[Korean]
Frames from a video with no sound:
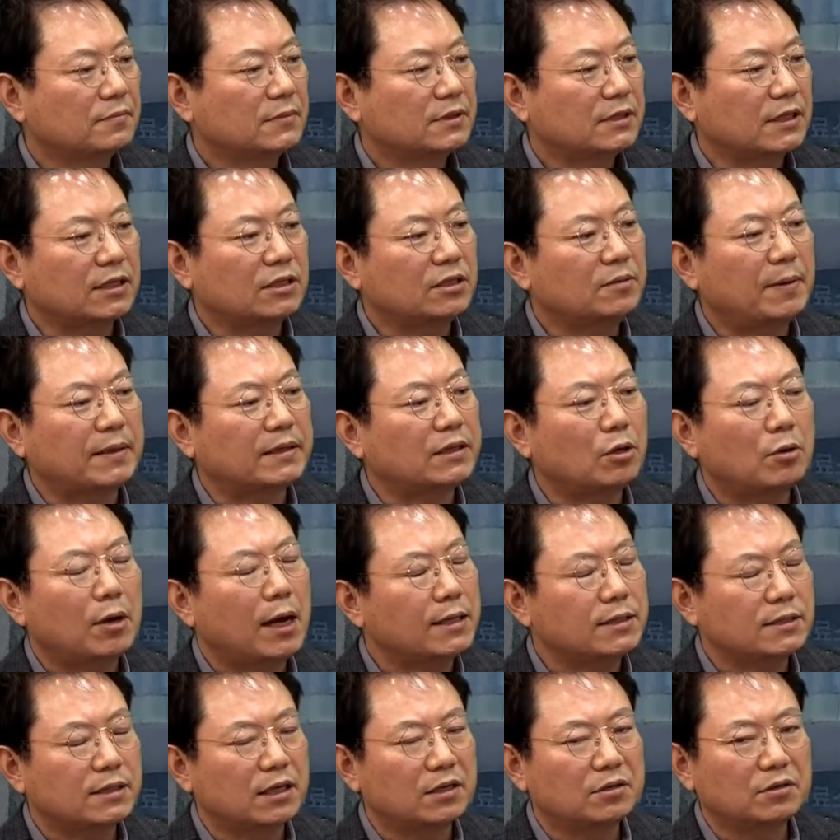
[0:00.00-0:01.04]
자기들 백대영
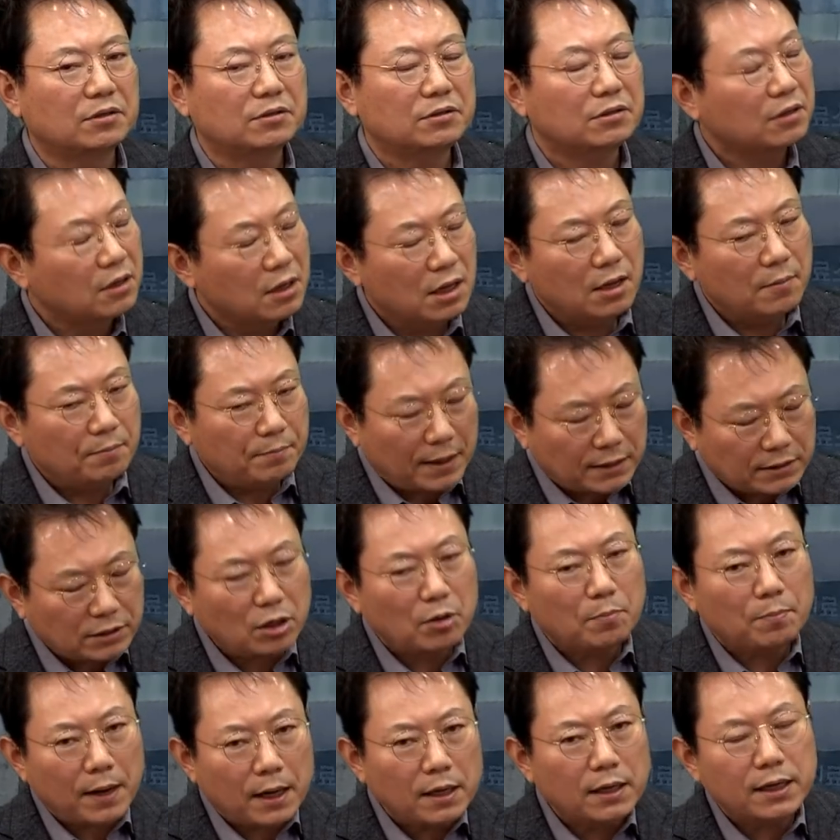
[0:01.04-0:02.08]
아니라는 거죠.
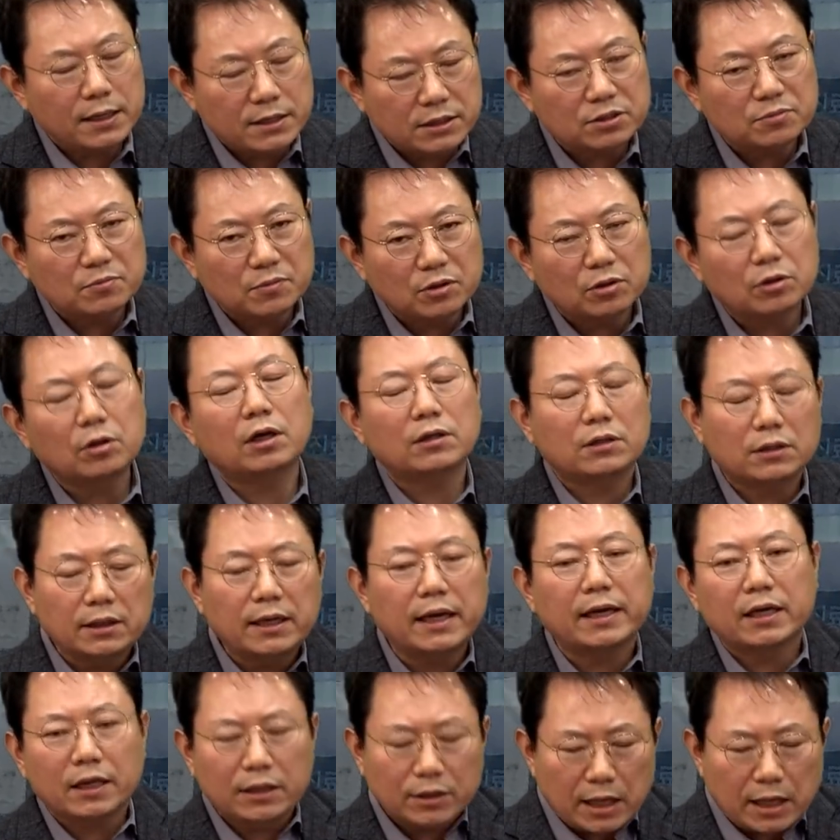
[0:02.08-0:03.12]
백대영 판례 있으면 그거 갖다 낼게.